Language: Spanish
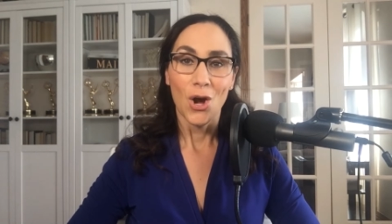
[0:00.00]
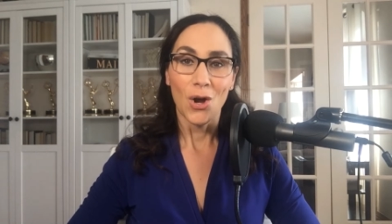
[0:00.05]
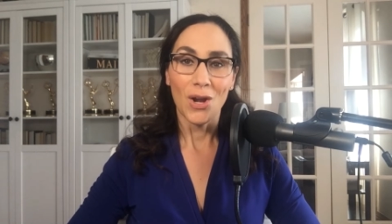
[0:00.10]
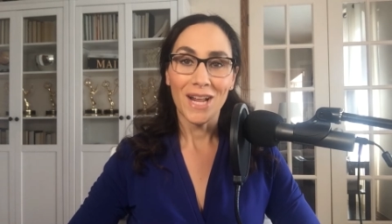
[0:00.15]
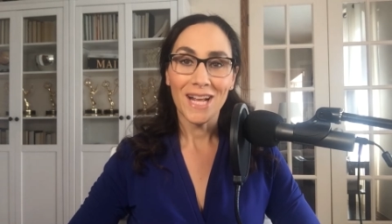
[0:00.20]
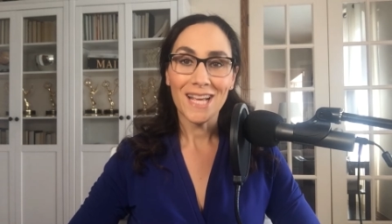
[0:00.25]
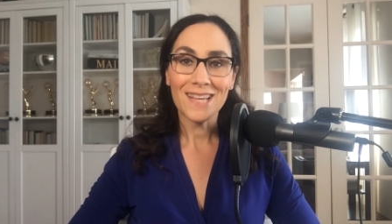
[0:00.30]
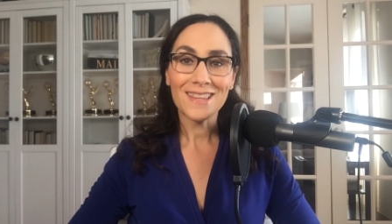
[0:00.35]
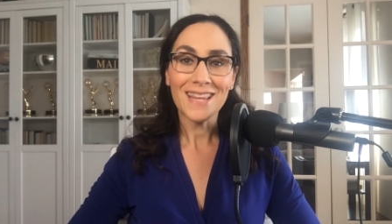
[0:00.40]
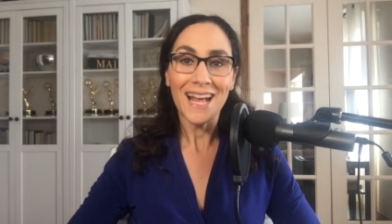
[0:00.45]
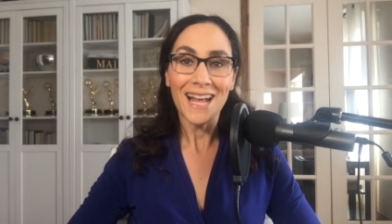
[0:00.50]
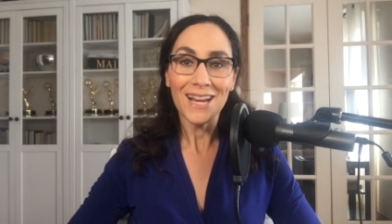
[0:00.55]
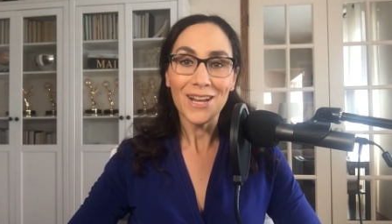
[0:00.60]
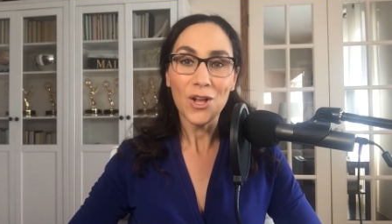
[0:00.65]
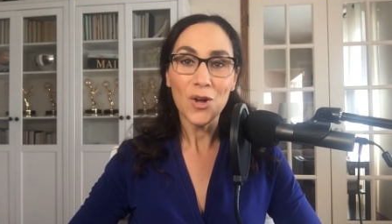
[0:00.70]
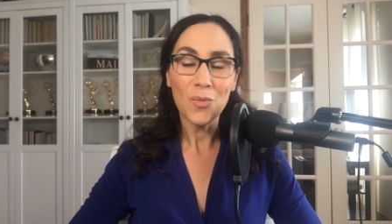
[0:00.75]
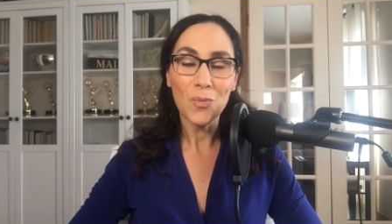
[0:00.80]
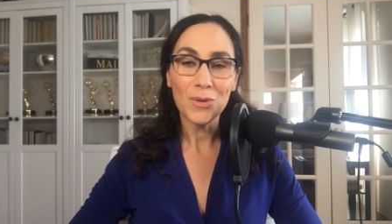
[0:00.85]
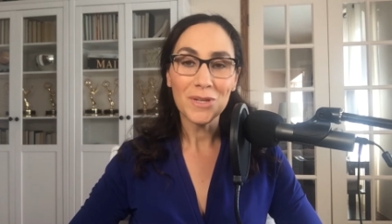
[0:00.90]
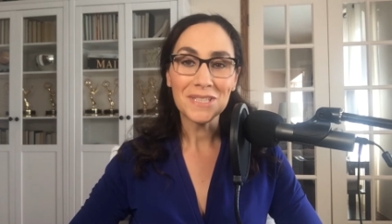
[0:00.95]
Hola, ¿qué
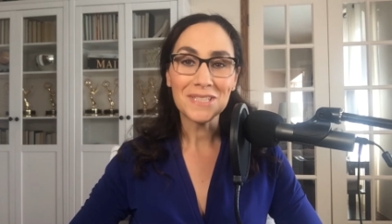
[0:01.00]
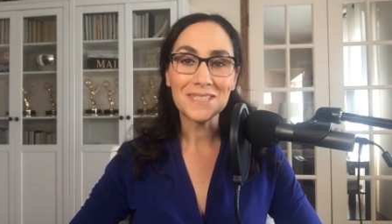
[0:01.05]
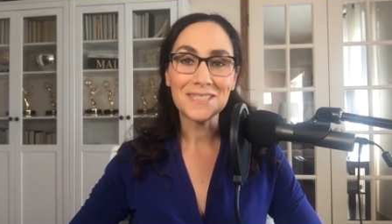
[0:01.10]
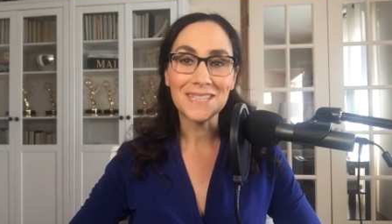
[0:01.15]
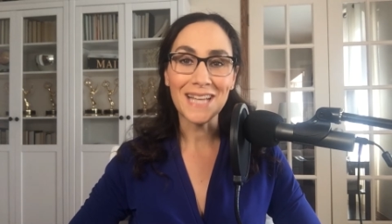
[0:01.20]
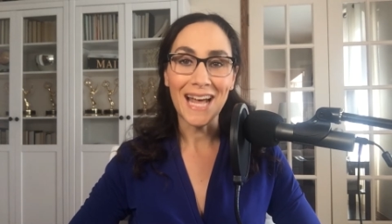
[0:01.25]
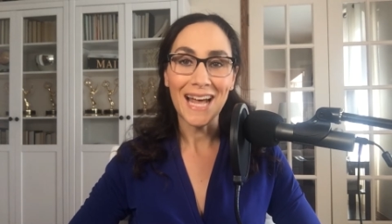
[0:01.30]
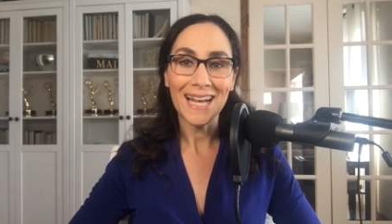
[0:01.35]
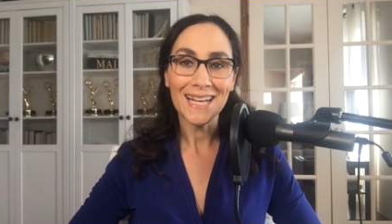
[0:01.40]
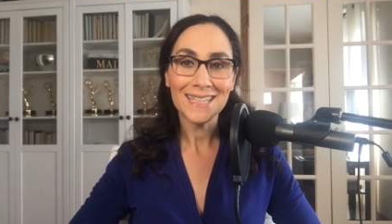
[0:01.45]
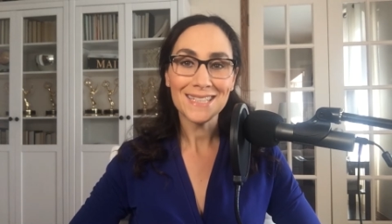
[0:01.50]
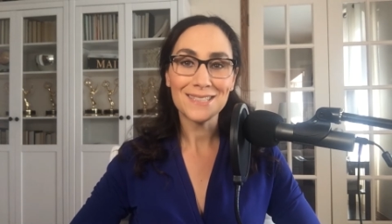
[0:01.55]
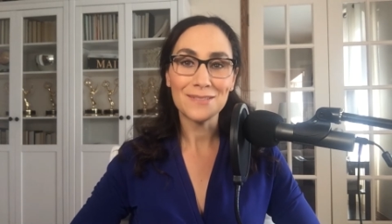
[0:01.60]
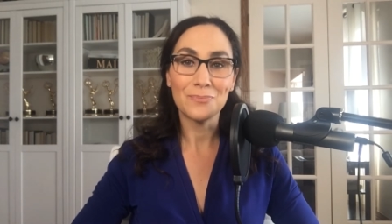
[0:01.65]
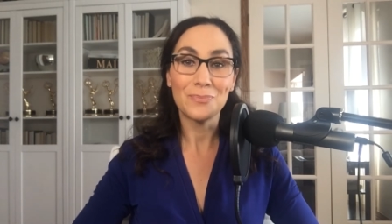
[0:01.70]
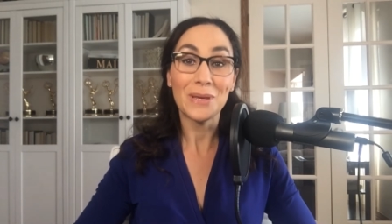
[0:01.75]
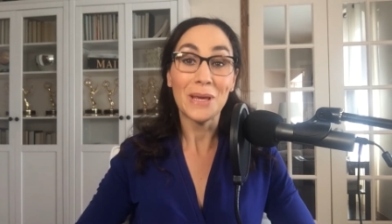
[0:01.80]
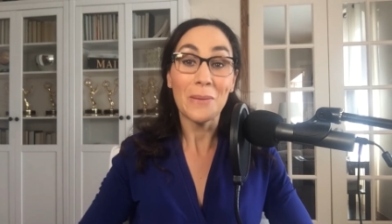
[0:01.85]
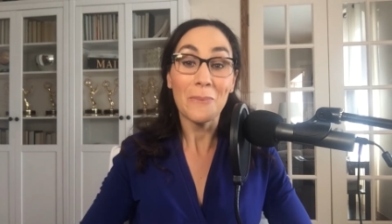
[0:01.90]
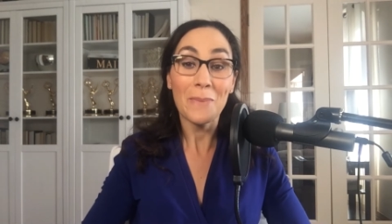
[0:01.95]
tal? ¿Cómo
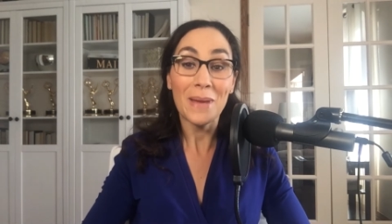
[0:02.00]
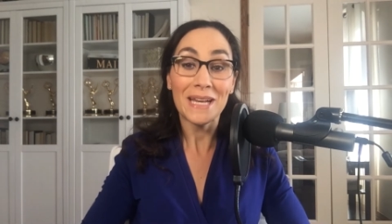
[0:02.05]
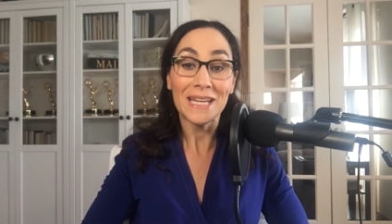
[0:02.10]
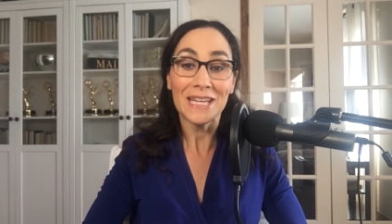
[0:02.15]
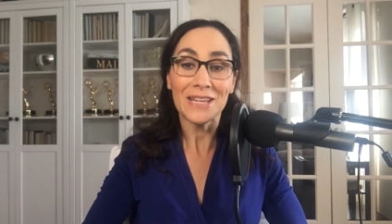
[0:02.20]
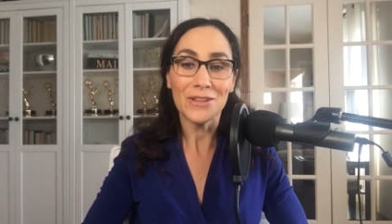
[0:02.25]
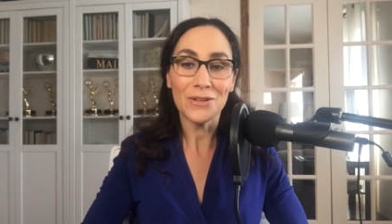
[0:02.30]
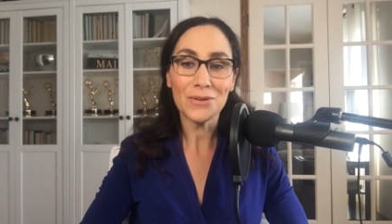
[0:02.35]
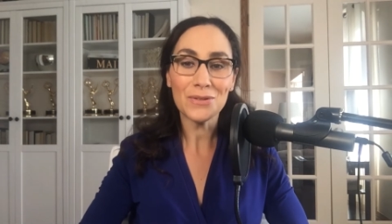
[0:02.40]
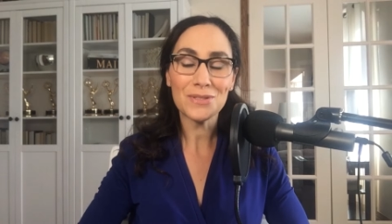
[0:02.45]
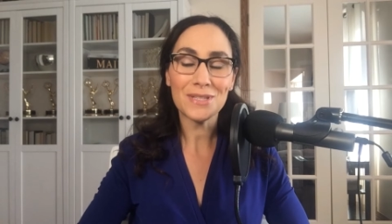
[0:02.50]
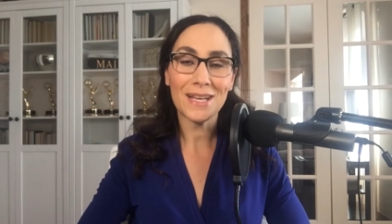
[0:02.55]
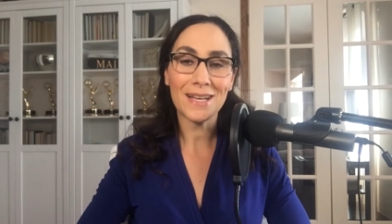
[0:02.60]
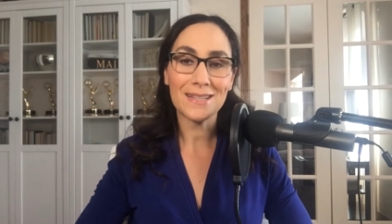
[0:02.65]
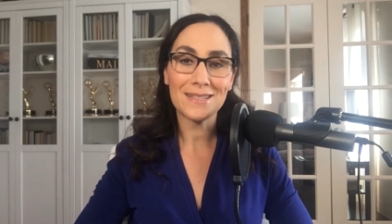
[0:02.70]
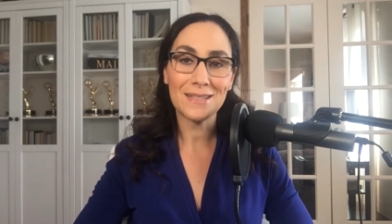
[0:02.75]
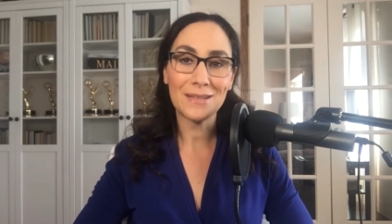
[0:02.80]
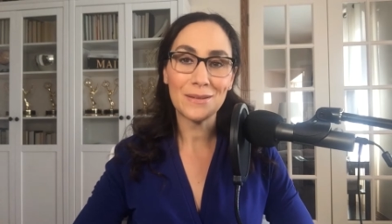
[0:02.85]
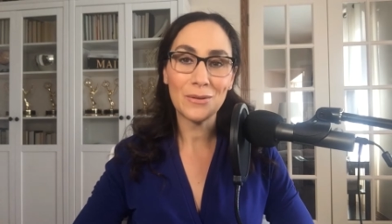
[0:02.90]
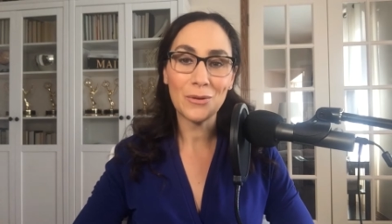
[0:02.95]
estás? Bienvenidos
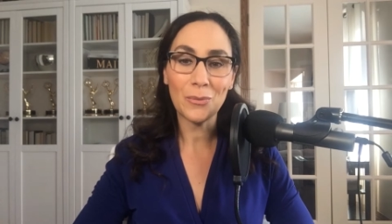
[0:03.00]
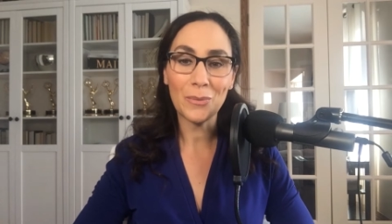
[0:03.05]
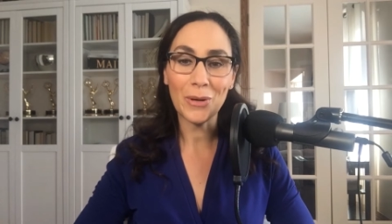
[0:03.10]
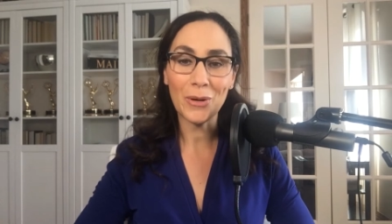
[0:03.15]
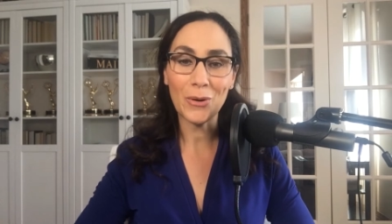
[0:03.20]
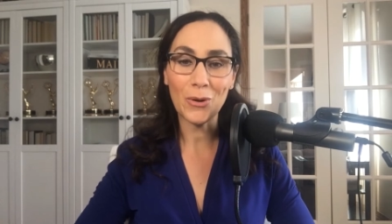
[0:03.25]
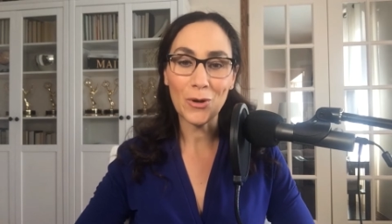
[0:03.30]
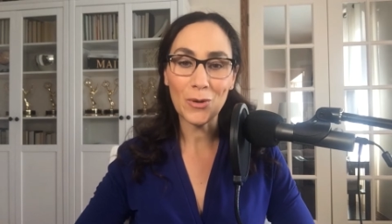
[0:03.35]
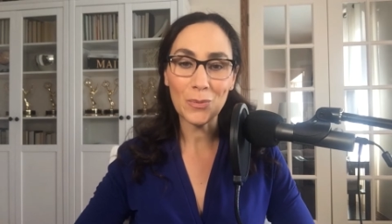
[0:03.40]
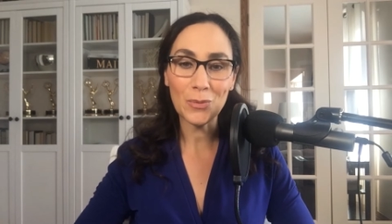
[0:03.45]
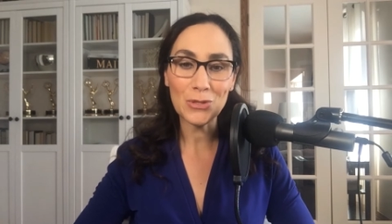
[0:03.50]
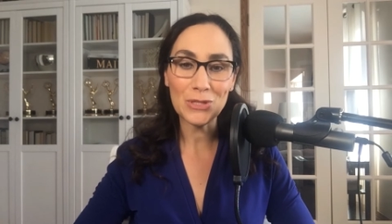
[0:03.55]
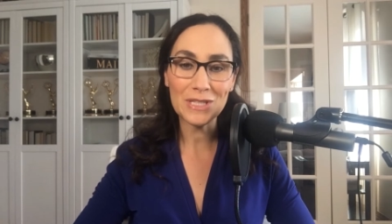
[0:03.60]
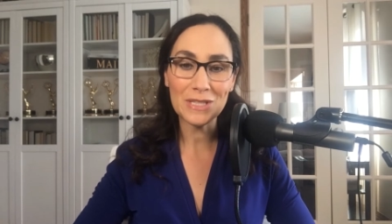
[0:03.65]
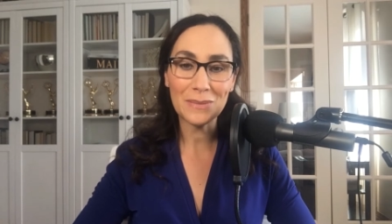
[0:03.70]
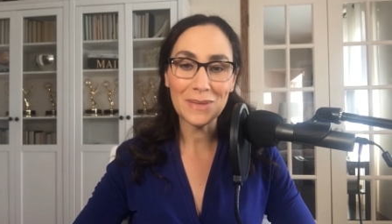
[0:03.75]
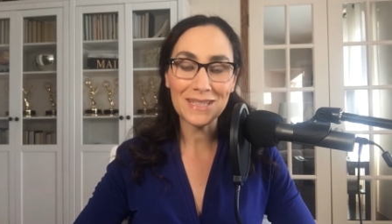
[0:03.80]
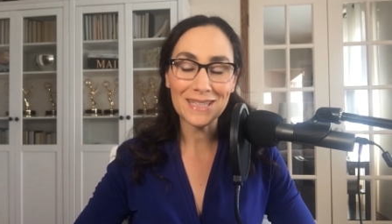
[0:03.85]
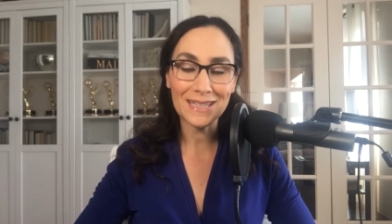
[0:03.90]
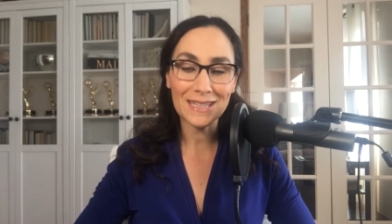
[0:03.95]
a sido Mejor.
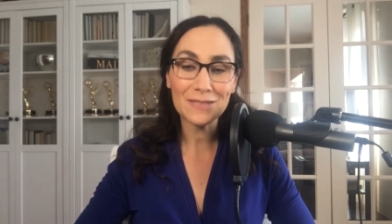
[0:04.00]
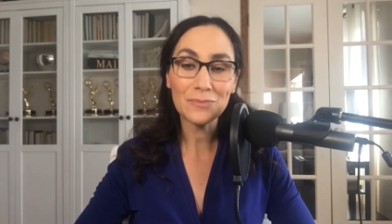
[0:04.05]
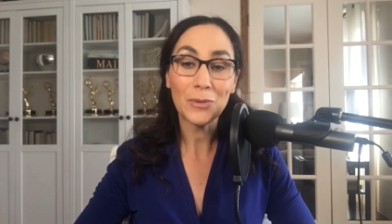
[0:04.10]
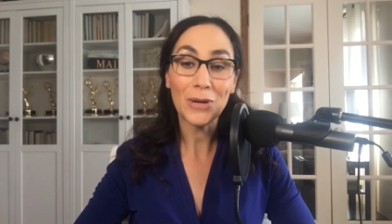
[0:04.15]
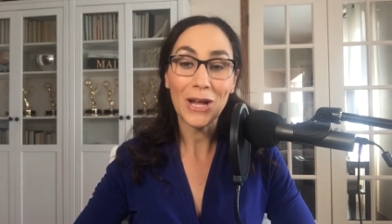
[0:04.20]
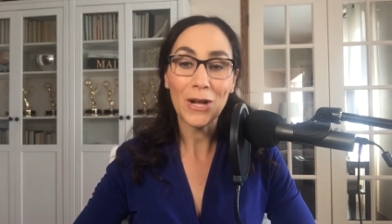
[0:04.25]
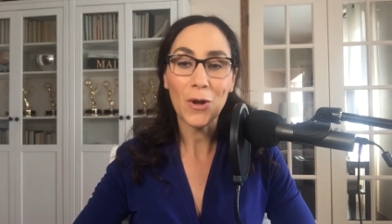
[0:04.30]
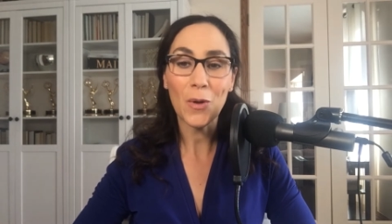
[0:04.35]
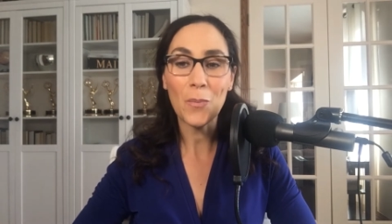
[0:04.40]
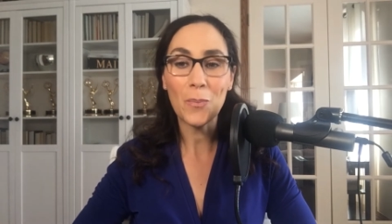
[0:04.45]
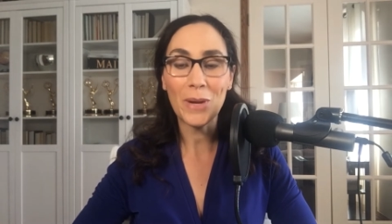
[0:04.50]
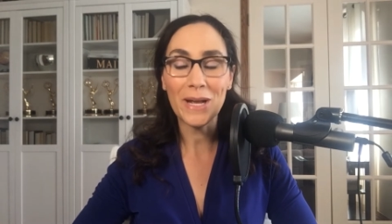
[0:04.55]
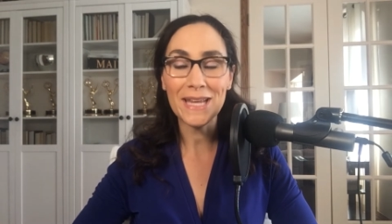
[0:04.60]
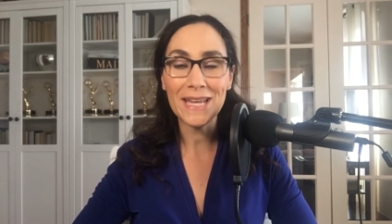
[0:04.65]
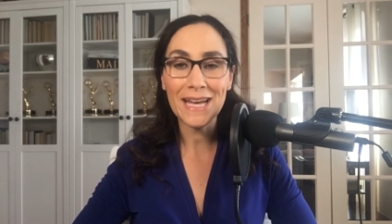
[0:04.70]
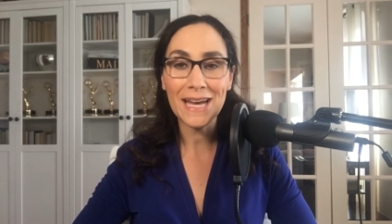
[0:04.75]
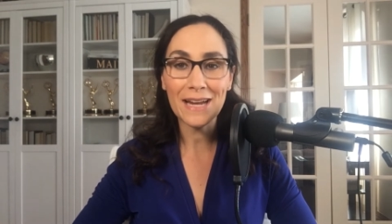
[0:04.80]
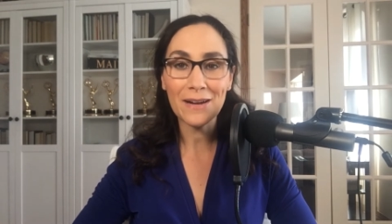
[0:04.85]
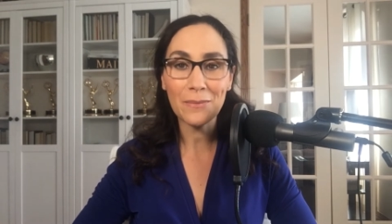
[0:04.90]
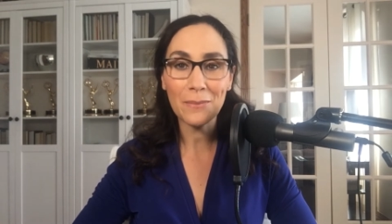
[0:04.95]
Muchísimas gracias por
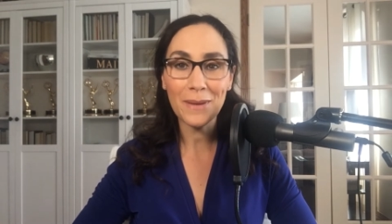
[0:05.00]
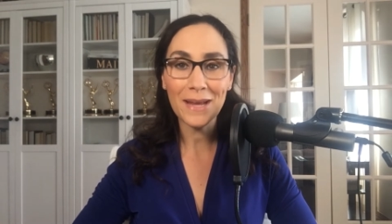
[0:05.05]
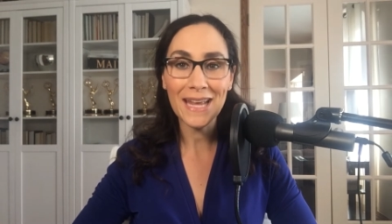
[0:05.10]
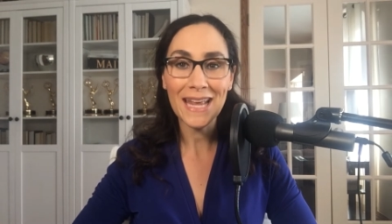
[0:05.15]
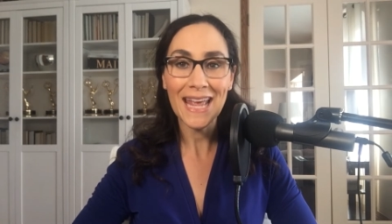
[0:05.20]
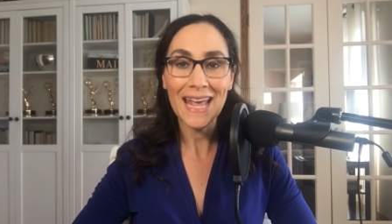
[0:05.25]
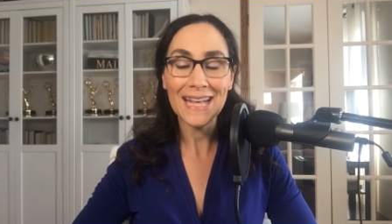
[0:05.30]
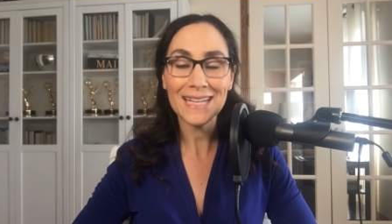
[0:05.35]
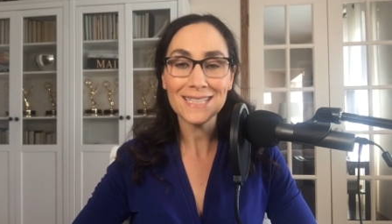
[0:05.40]
acompañarme.